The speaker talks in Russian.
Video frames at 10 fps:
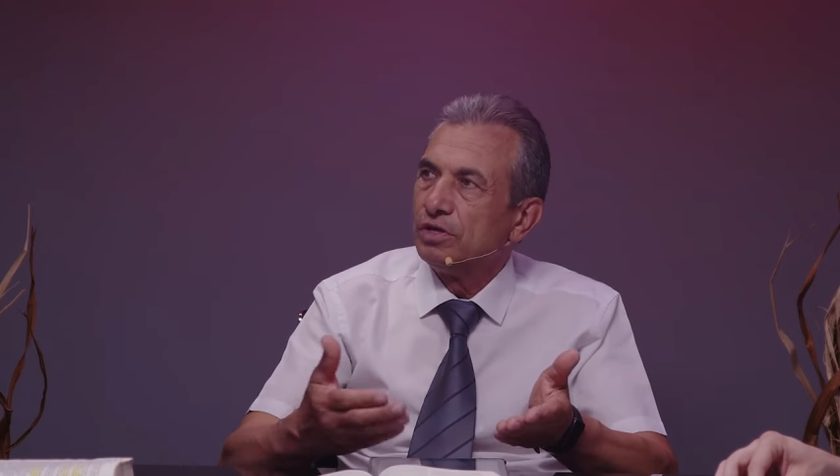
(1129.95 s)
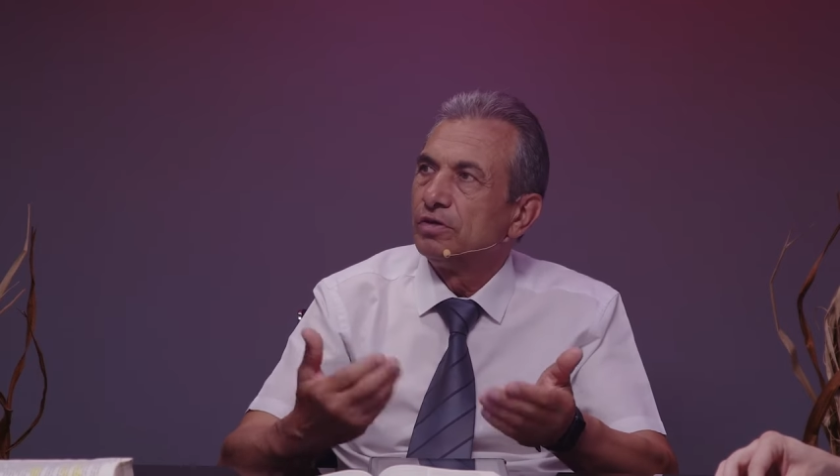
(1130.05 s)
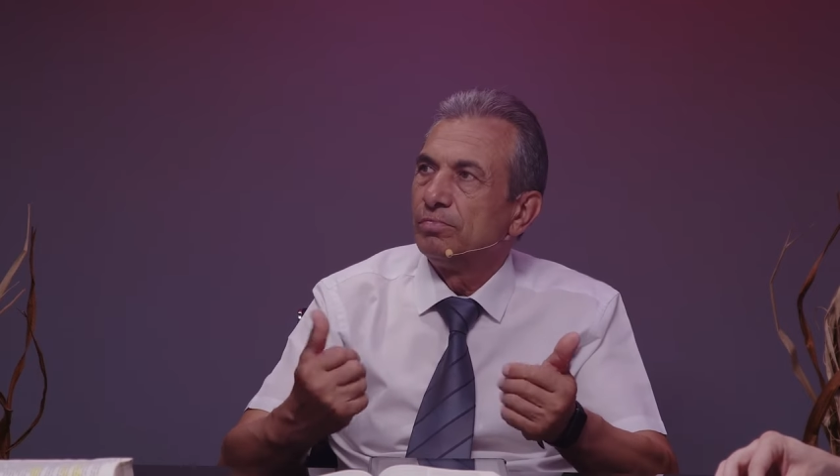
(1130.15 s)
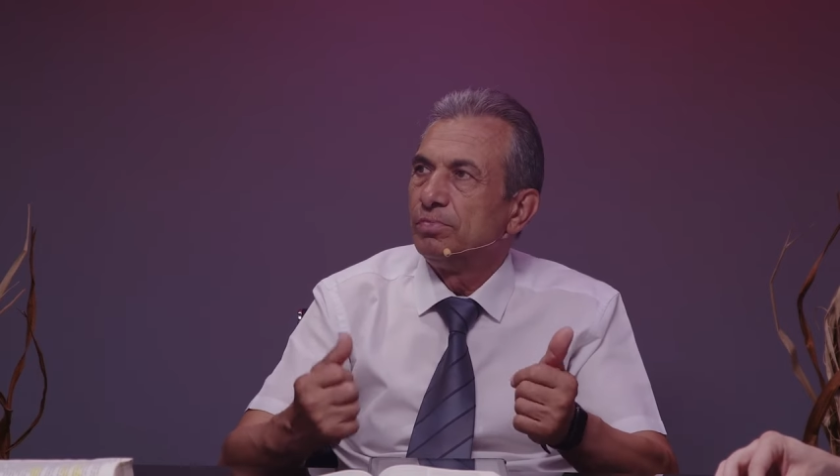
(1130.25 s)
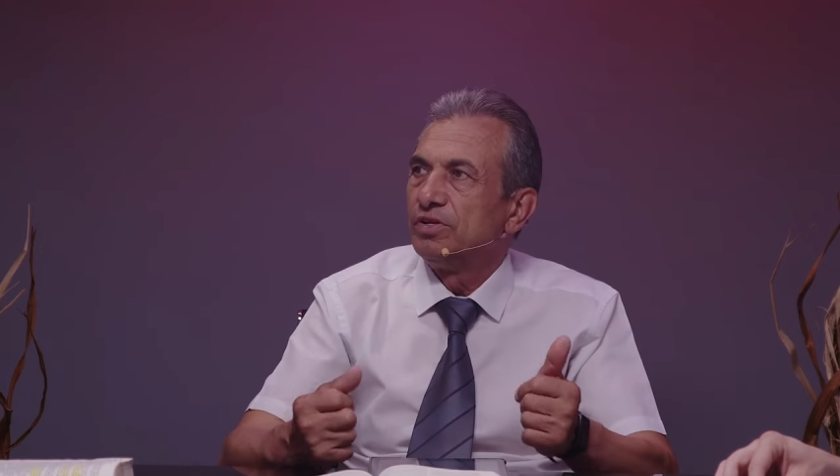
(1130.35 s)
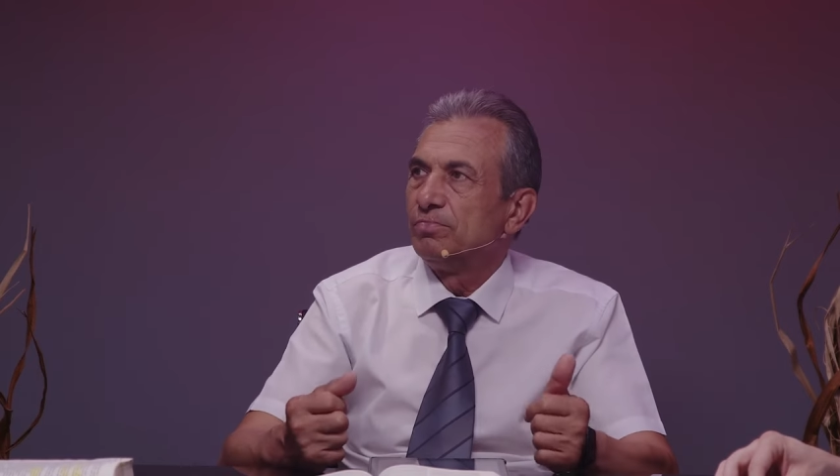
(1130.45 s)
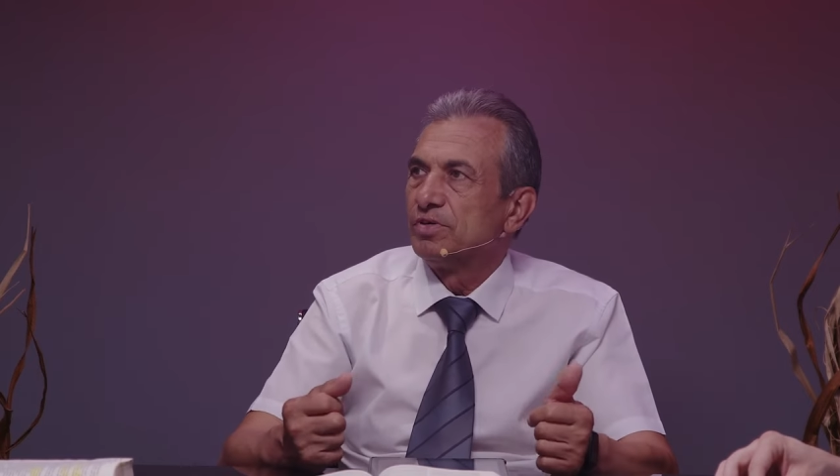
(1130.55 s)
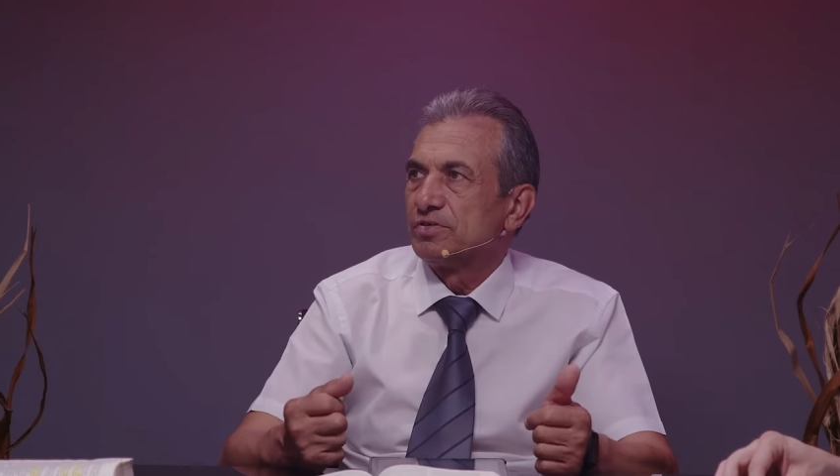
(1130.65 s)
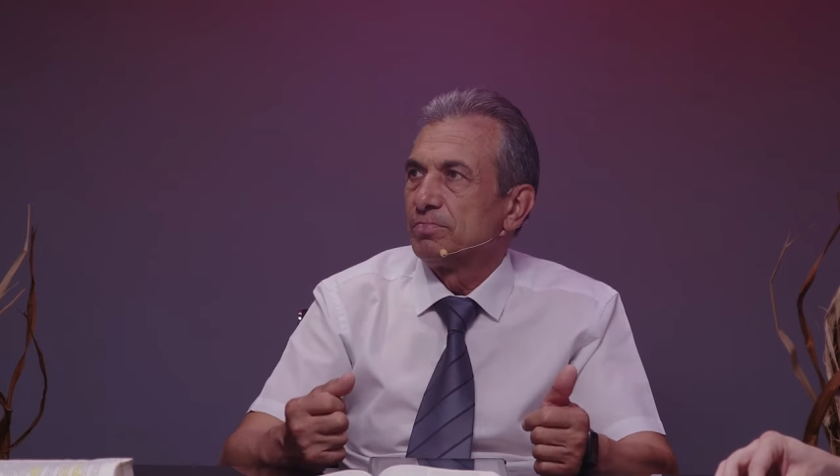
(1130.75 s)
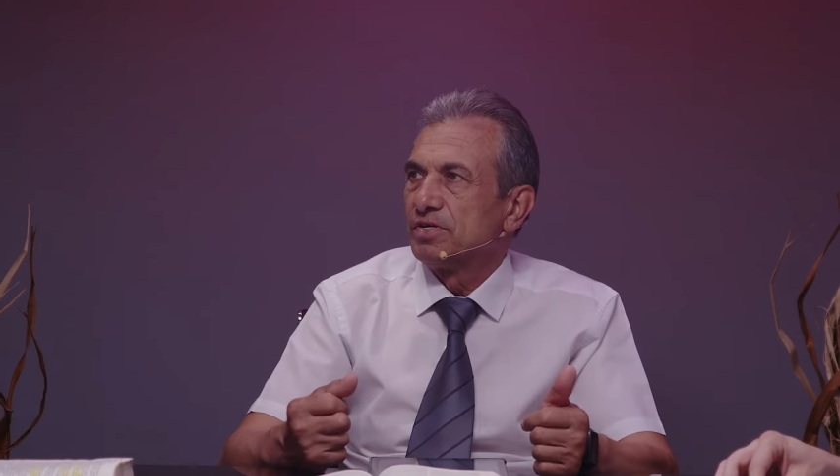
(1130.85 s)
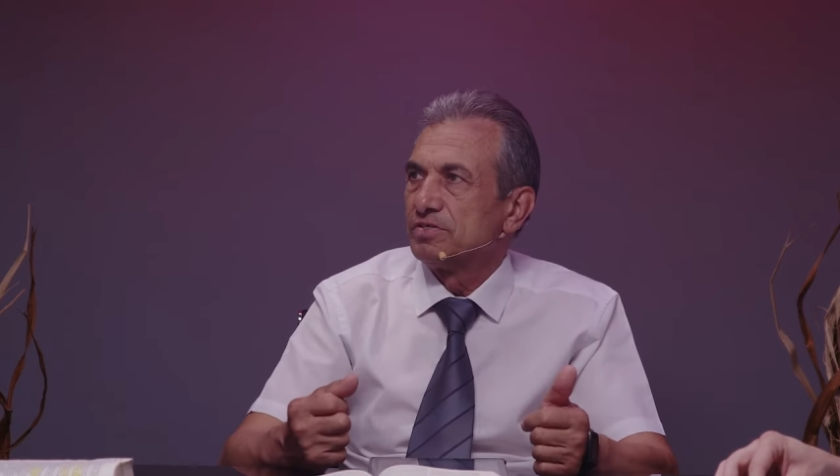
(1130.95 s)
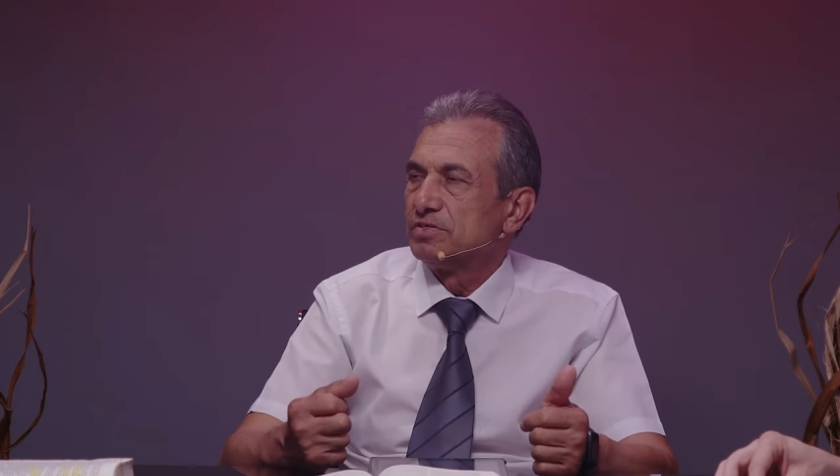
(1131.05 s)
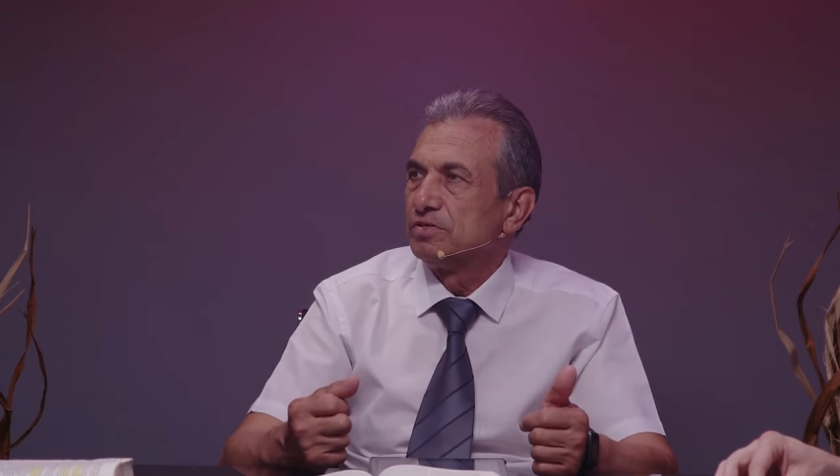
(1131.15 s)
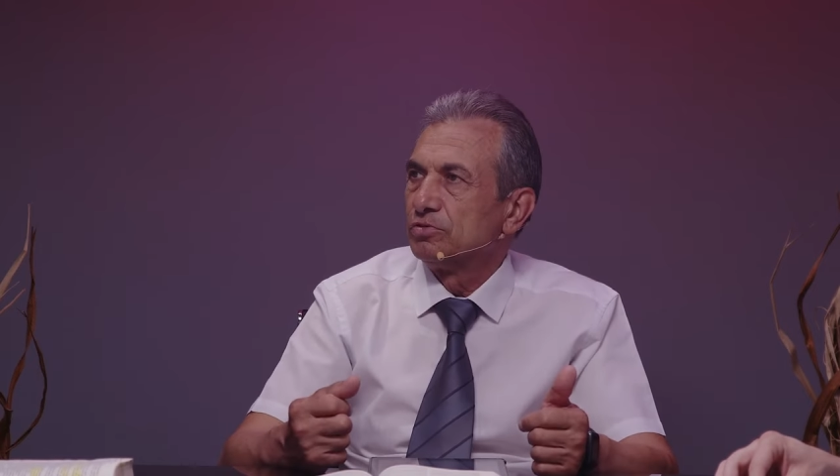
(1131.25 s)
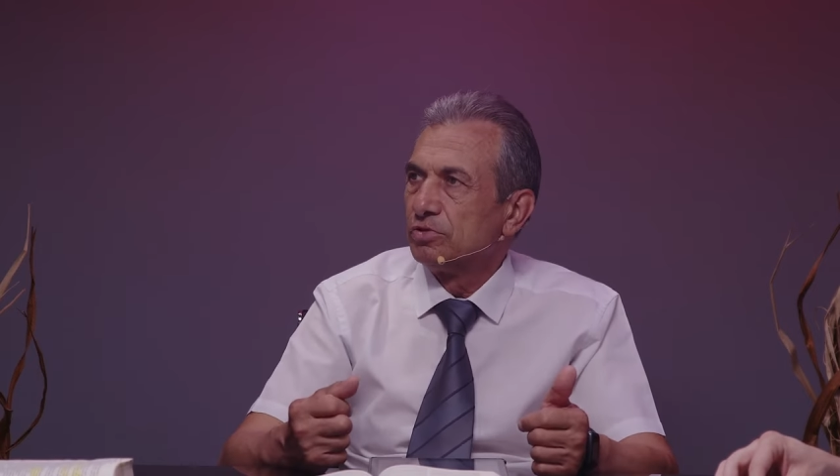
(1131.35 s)
и быть безопасными.
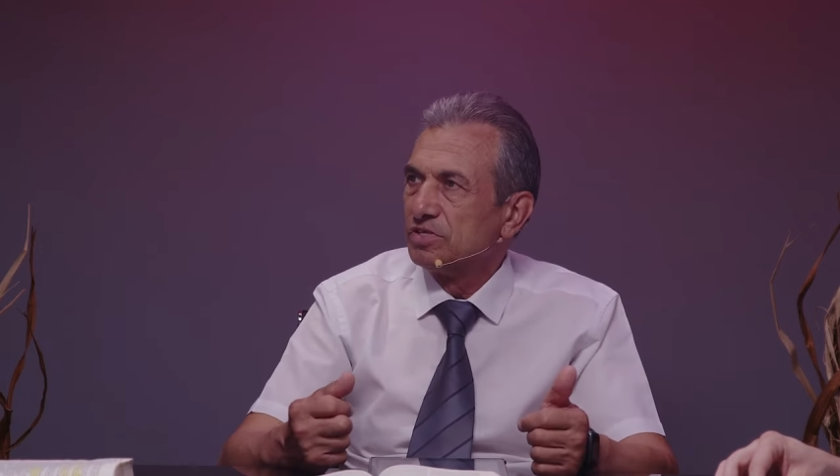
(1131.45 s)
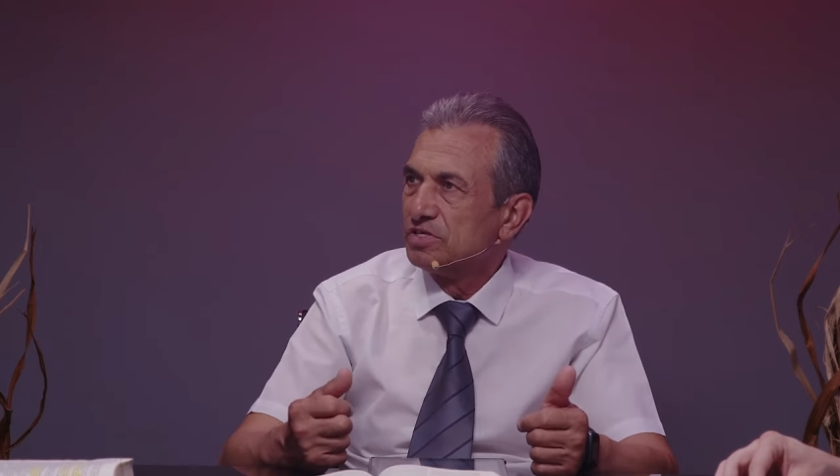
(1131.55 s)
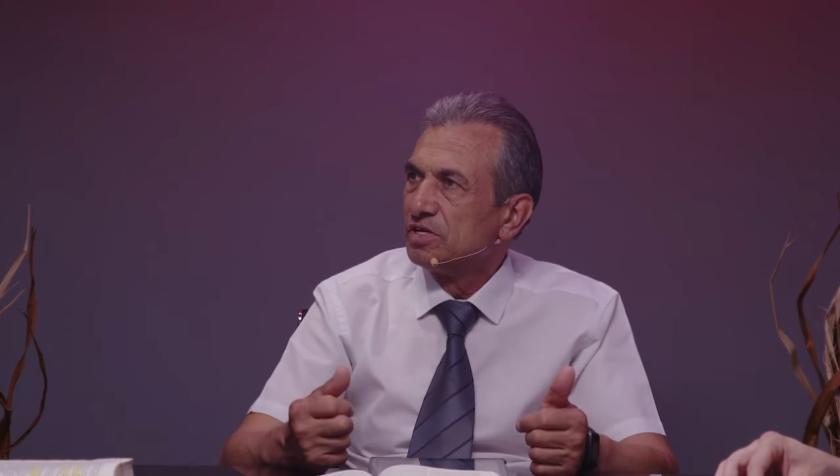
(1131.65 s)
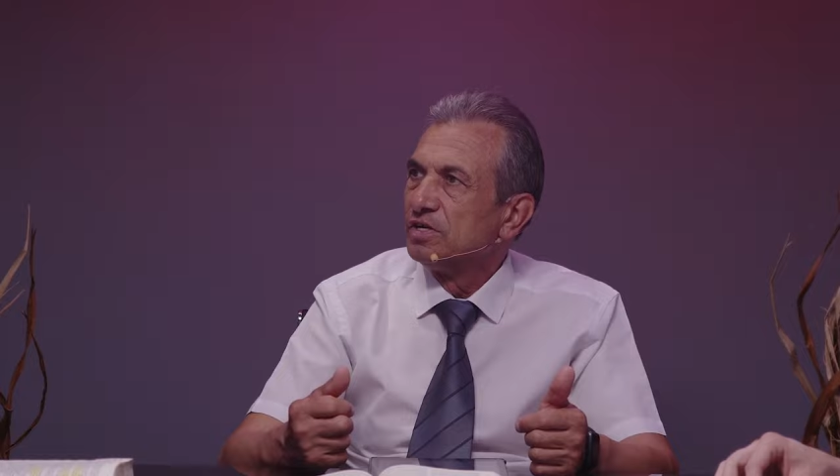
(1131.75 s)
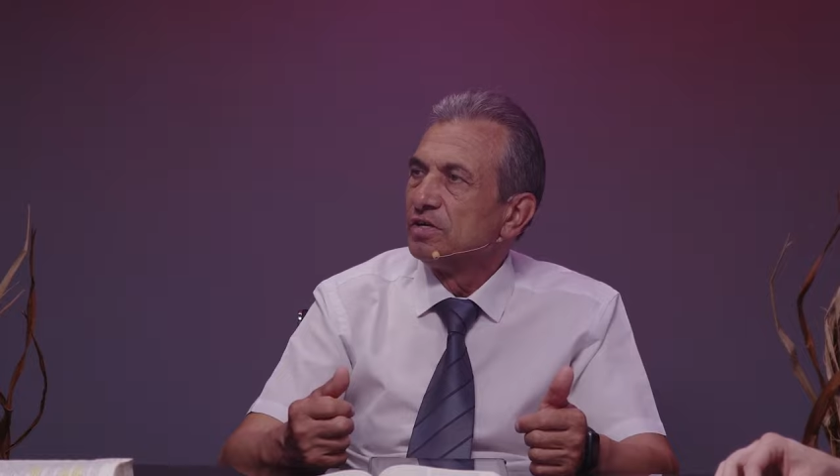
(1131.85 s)
То есть, вот, То это,